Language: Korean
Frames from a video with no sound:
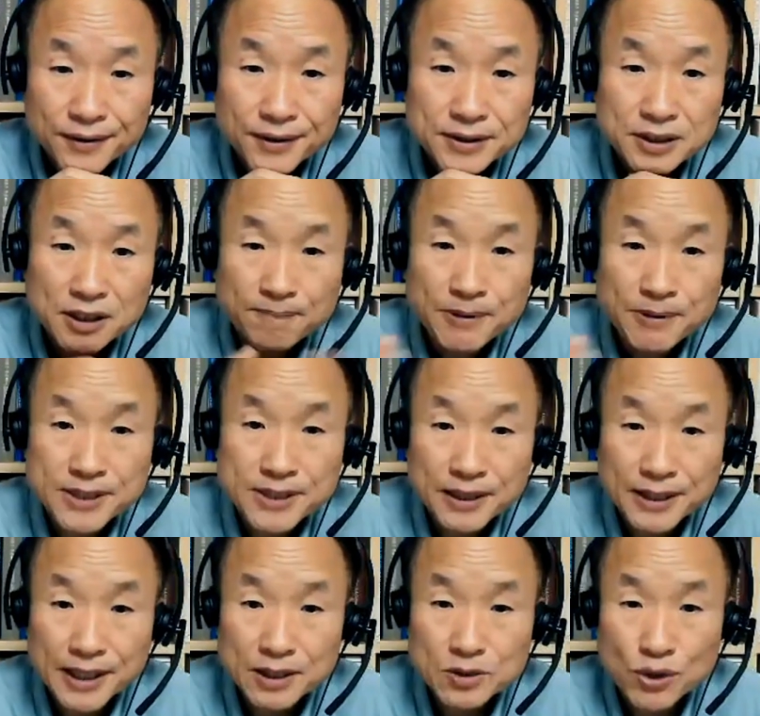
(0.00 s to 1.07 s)
그래서 급히 제,
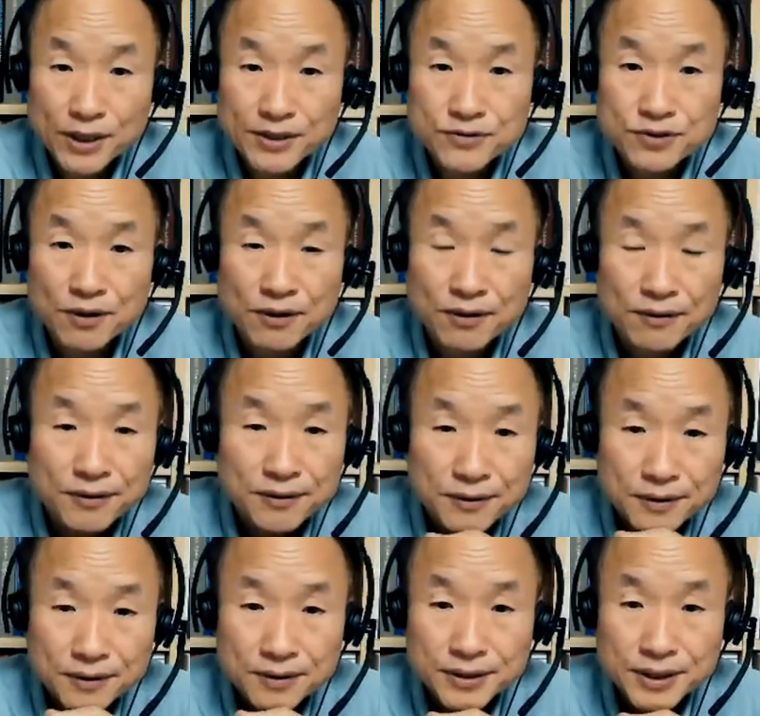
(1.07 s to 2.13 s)
개조했죠.
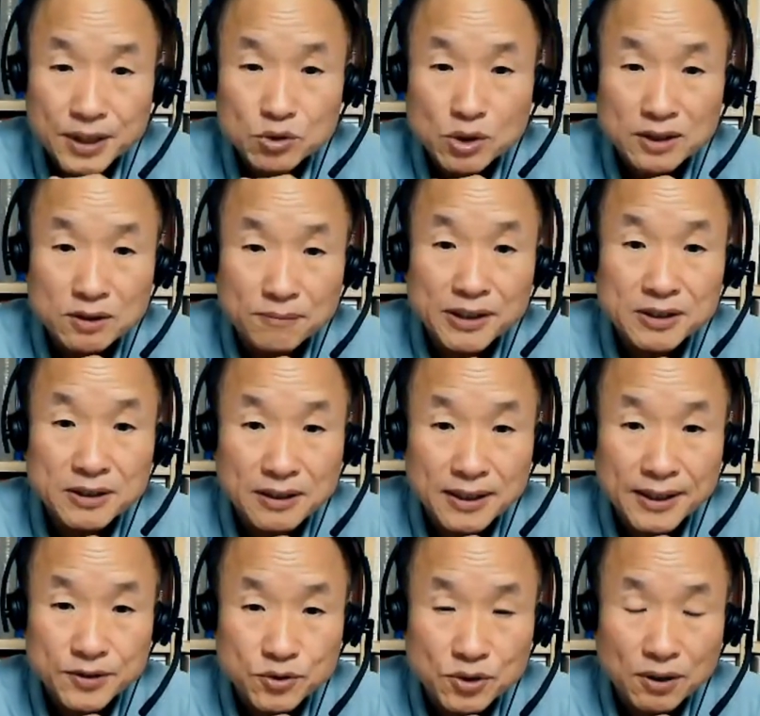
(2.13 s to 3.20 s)
개조하는데 몇 년
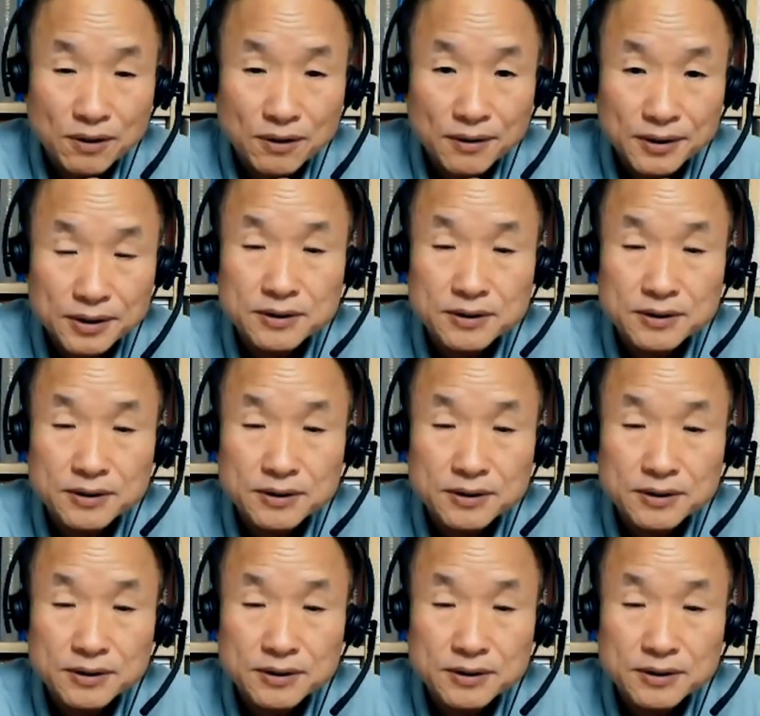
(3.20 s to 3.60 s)
걸렸죠.